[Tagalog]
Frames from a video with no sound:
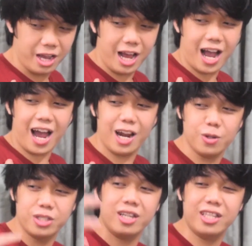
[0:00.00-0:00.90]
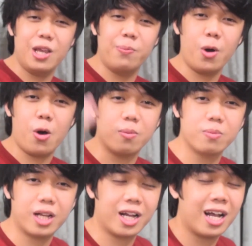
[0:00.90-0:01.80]
na halos hindi po
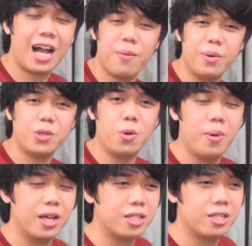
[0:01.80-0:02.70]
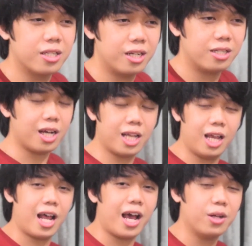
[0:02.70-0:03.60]
nagagamit yung messenger.
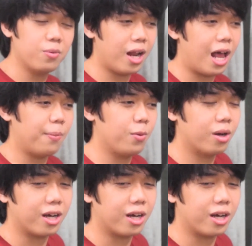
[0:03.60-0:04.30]
Kadahilan wala pong